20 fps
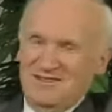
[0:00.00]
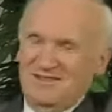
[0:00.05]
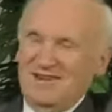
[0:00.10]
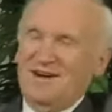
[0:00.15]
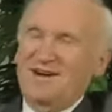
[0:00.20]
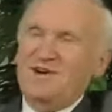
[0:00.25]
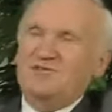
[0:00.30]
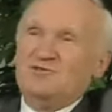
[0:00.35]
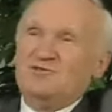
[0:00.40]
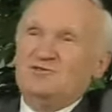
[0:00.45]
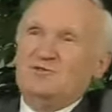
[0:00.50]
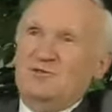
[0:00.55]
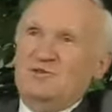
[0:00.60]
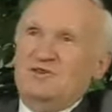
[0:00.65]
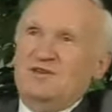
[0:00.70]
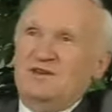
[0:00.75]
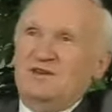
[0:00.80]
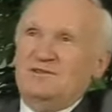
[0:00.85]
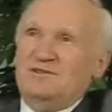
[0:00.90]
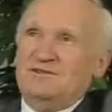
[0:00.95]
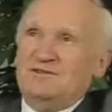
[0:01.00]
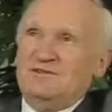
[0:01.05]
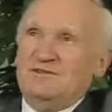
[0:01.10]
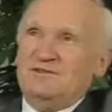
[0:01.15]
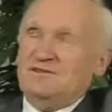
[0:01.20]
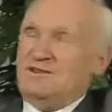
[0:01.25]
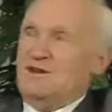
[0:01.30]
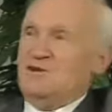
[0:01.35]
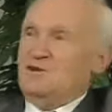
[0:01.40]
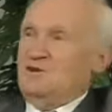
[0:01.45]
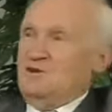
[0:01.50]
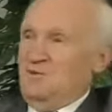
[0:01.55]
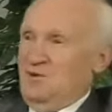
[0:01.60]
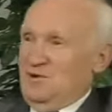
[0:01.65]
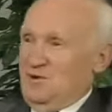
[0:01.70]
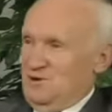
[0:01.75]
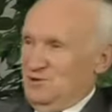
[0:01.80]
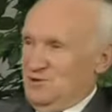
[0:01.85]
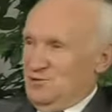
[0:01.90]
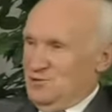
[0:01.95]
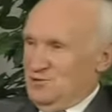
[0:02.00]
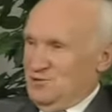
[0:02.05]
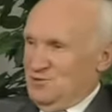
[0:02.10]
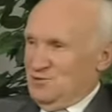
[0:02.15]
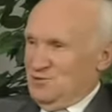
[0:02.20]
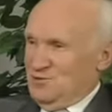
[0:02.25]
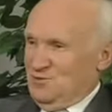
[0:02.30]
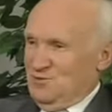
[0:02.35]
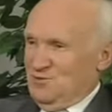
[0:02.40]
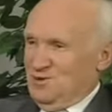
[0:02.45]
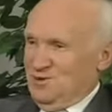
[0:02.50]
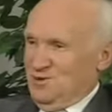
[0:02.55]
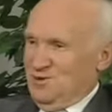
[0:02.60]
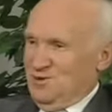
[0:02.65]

А что нет? Так и непонятно до сих пор.